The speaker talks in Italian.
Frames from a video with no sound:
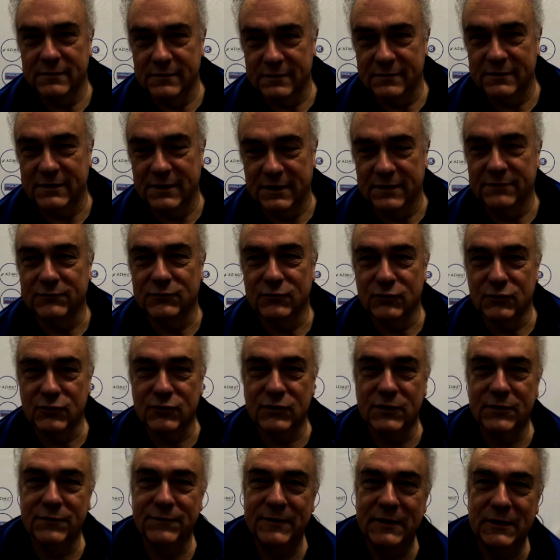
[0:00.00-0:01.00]
sì,
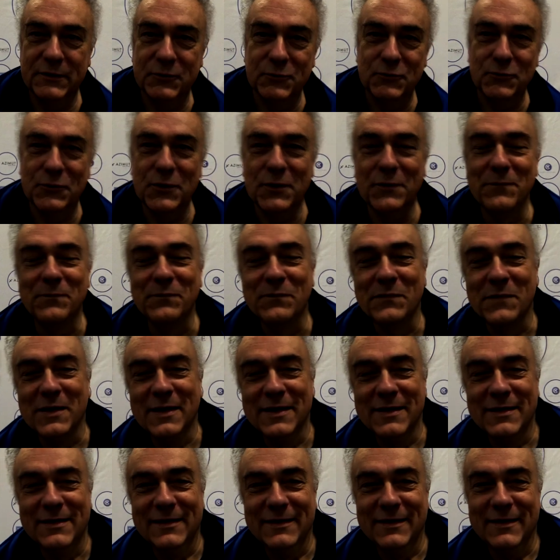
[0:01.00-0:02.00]
giusto, 21
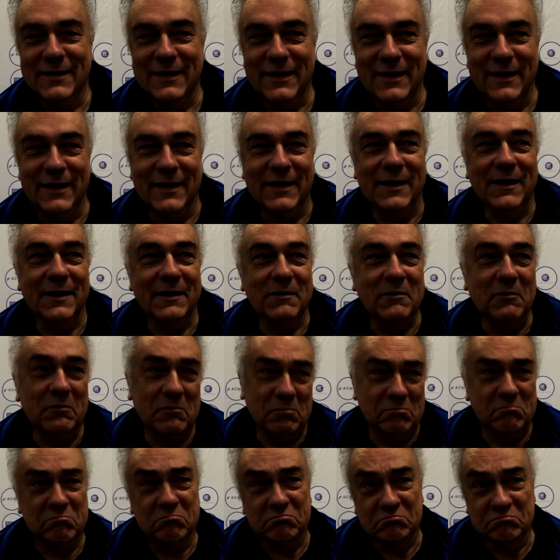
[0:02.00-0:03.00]
e
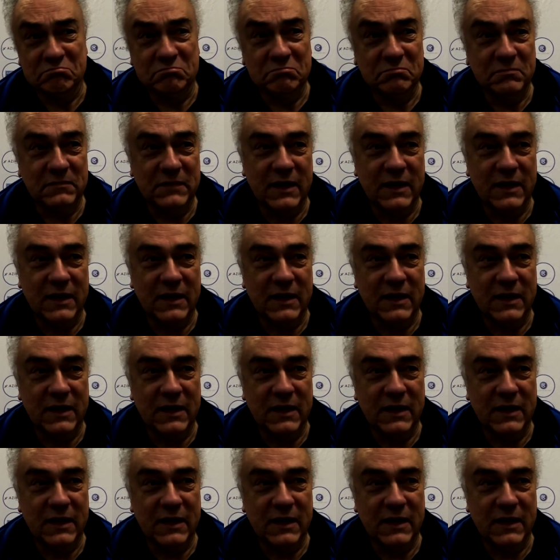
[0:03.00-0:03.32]
con